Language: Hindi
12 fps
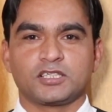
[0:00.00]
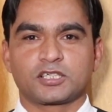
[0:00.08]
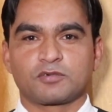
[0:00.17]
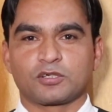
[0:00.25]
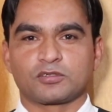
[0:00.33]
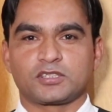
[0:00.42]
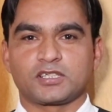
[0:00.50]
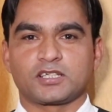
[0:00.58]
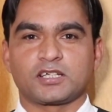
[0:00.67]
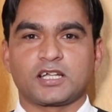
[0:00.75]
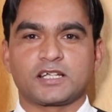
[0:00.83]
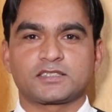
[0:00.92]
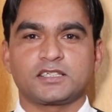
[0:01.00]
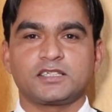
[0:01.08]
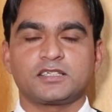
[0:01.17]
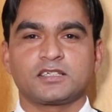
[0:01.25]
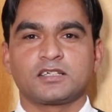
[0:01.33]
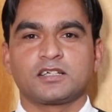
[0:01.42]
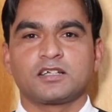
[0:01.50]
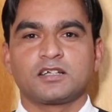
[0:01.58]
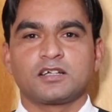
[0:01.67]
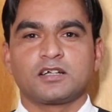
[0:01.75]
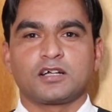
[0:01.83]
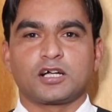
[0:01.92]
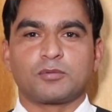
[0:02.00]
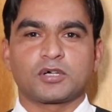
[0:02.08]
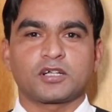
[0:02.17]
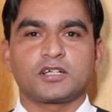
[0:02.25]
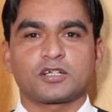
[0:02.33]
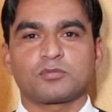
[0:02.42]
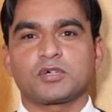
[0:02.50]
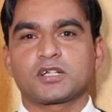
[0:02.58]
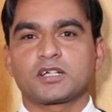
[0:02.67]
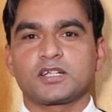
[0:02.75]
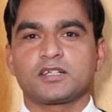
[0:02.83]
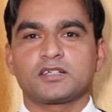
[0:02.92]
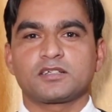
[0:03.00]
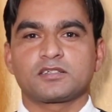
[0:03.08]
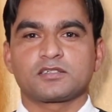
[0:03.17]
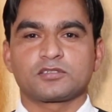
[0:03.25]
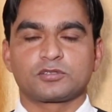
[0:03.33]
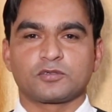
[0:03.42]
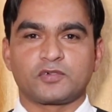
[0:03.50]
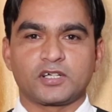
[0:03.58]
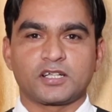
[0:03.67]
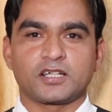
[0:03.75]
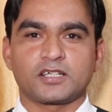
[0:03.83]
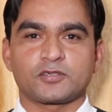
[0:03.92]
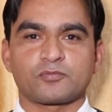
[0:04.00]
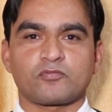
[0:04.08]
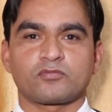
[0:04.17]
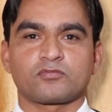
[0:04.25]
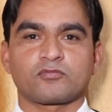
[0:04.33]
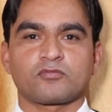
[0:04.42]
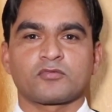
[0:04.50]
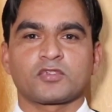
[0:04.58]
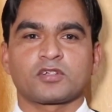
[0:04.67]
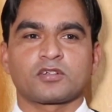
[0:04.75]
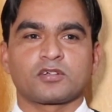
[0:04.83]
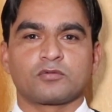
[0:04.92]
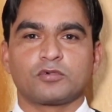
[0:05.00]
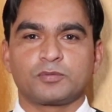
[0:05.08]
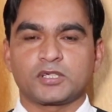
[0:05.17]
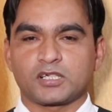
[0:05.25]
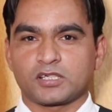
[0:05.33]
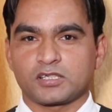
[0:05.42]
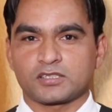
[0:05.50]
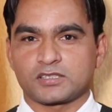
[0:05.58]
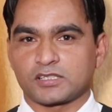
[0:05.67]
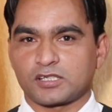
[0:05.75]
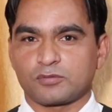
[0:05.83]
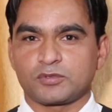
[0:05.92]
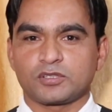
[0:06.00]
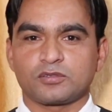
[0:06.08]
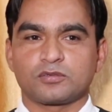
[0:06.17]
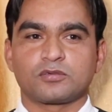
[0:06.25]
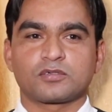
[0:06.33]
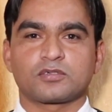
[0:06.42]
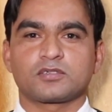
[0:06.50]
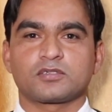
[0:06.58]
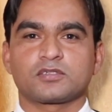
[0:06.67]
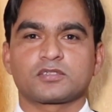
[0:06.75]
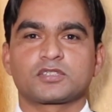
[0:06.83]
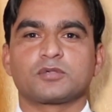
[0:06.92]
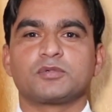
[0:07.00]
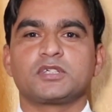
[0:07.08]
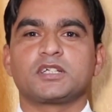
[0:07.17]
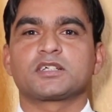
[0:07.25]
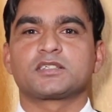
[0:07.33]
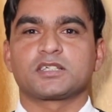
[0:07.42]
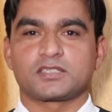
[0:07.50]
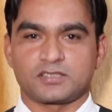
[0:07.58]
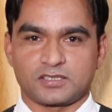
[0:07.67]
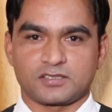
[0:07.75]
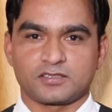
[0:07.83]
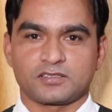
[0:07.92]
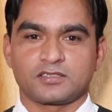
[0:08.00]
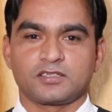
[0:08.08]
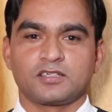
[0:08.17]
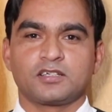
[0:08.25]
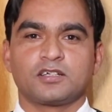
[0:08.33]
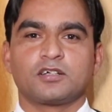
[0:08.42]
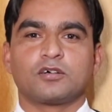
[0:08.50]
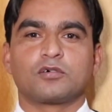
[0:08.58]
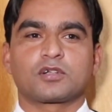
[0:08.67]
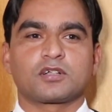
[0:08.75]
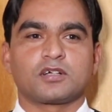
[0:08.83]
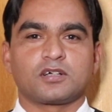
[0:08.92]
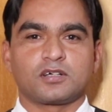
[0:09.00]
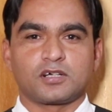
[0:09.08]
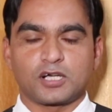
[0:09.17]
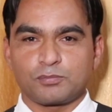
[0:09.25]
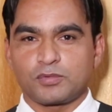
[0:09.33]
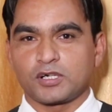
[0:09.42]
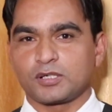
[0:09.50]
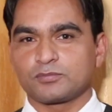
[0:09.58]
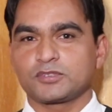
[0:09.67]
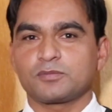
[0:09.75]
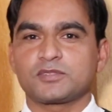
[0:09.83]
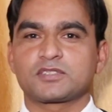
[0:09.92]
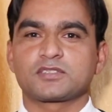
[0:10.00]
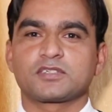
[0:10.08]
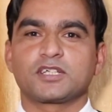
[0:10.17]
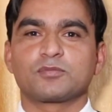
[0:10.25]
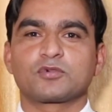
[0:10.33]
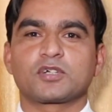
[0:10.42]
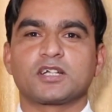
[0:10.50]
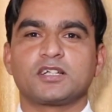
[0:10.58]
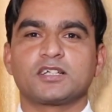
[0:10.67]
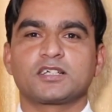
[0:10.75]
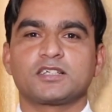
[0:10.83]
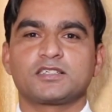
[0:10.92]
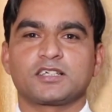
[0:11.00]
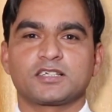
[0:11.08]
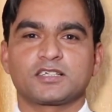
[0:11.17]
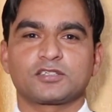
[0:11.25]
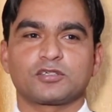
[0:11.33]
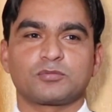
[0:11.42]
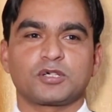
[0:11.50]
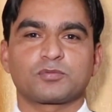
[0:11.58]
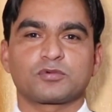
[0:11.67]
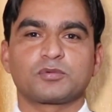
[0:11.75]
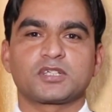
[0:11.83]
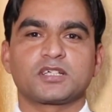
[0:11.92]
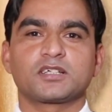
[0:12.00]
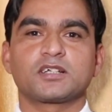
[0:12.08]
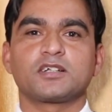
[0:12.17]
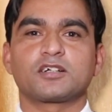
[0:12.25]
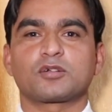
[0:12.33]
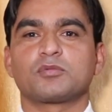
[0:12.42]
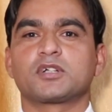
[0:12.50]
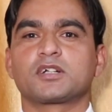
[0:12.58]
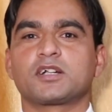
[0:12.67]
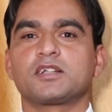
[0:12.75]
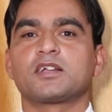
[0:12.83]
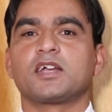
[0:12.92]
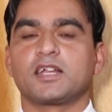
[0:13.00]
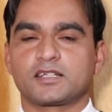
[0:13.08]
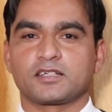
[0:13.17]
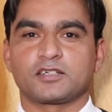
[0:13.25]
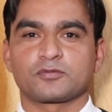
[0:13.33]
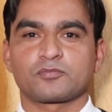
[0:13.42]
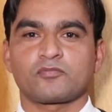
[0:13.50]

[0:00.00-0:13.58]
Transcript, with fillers: इक्वल होते हैं ऐसे ही हमारा नेटवर्क मार्केटिंग जो फील्ड है वो भी अलग अलग सेक्टर में है और सभी एक जैसे हैं और अब हम जब इस गेम को खेलने के लिए जाएंगे तो हम आपको बताएंगे कि नेटवर्क मार्केटिंग है क्या